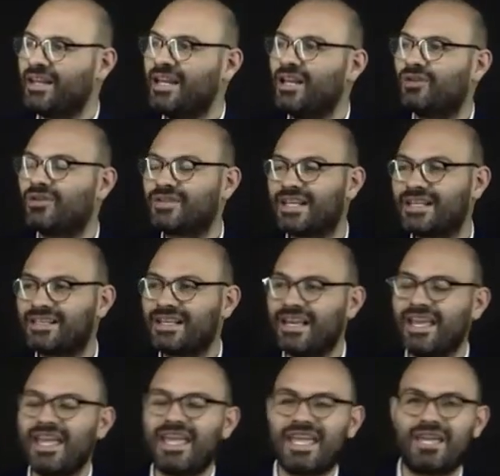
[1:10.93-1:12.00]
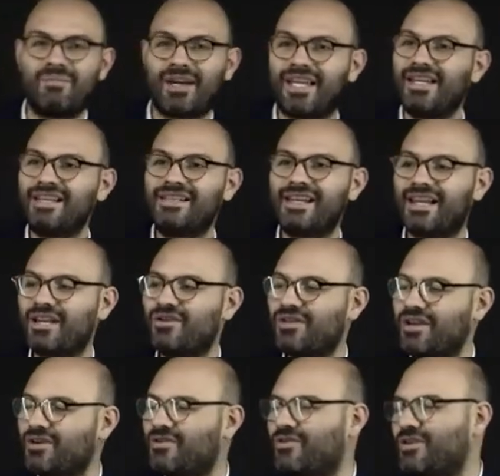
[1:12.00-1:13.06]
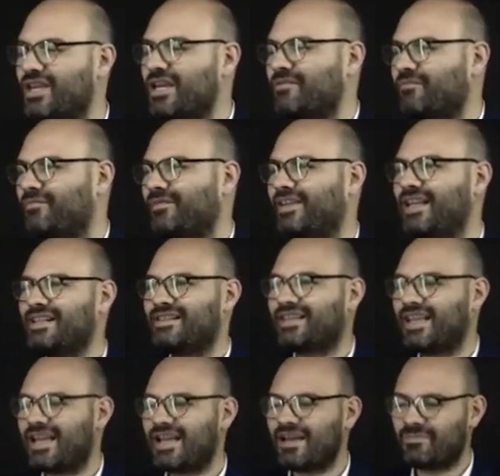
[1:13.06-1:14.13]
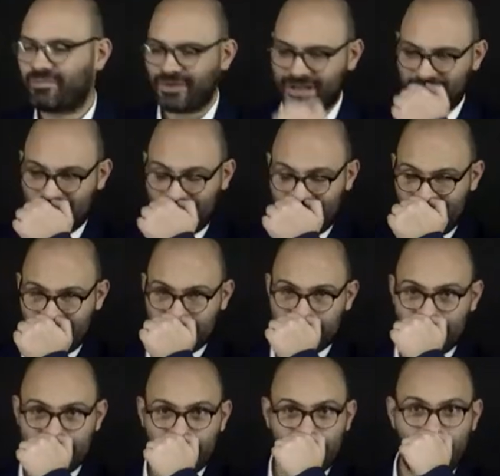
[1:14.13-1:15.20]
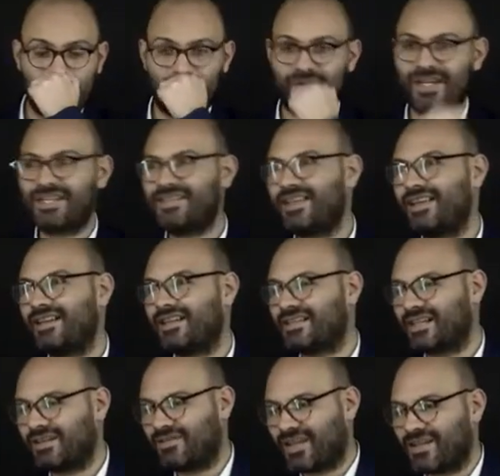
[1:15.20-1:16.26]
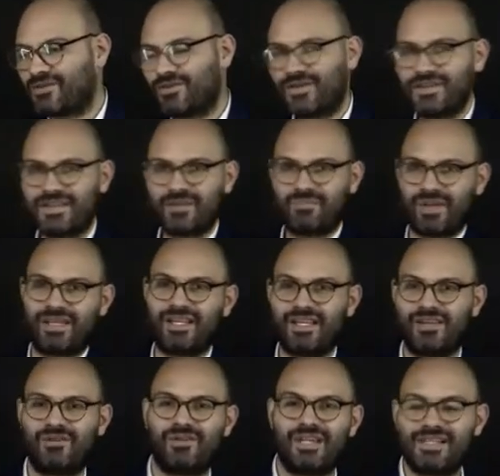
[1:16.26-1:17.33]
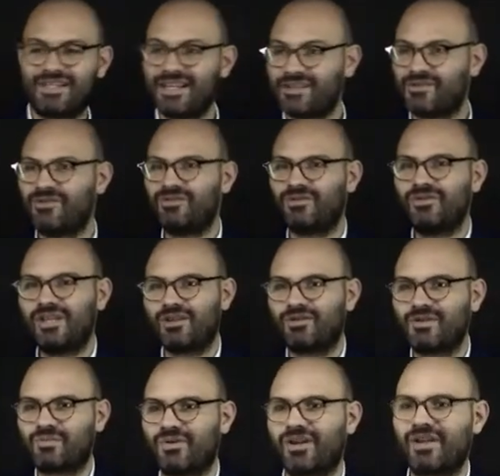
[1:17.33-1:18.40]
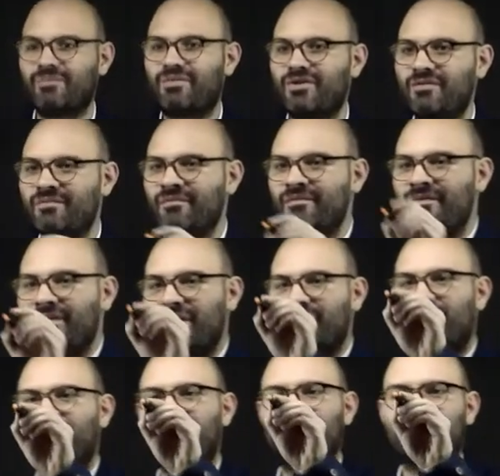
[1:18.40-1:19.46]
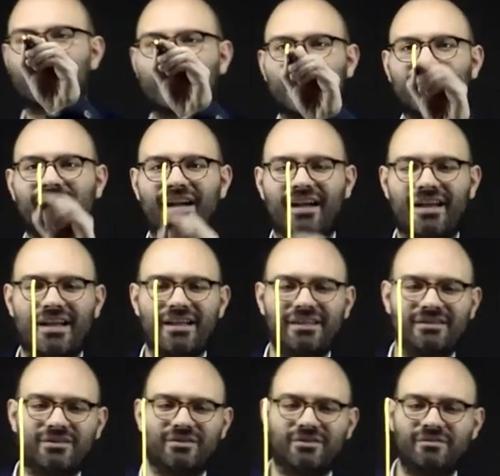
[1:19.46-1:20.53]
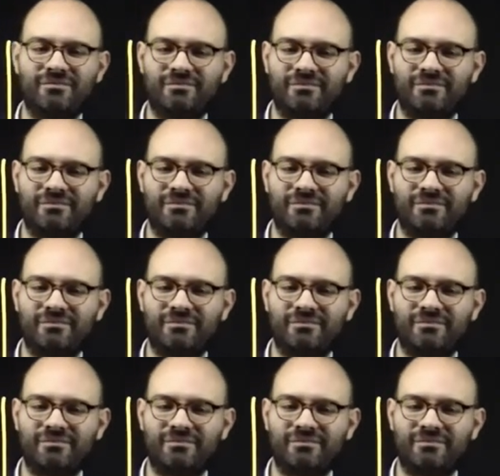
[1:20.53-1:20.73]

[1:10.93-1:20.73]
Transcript: Entonces, imagínense que yo digo, oye, es que pues sí existe una diferencia en las calificaciones dependiendo del sexo, ¿no? Y entonces, por ejemplo, podemos ver acá, ¿no?